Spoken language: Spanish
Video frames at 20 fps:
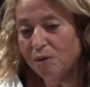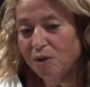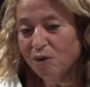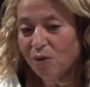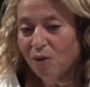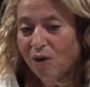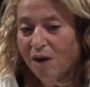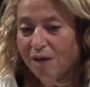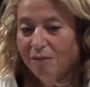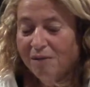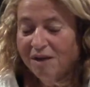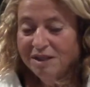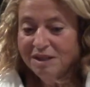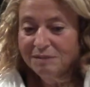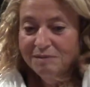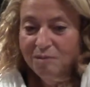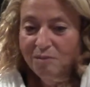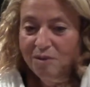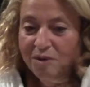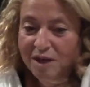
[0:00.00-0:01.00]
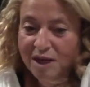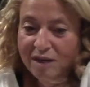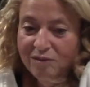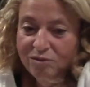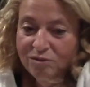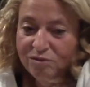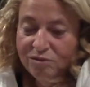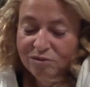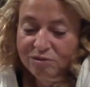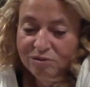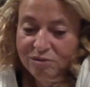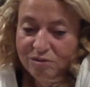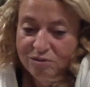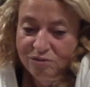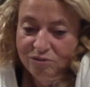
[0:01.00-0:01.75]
tocaban se me ponía todo,